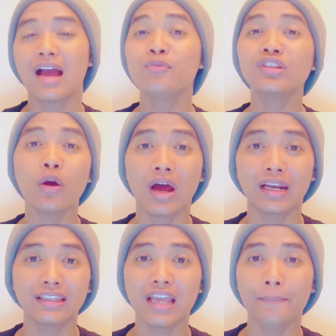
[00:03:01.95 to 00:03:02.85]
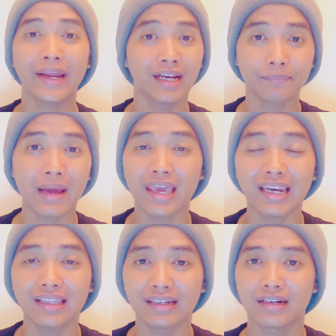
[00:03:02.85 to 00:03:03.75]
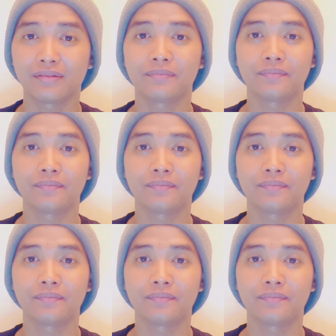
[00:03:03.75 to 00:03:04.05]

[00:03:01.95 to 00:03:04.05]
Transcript: Kamu tahu artinya pay, pay letter?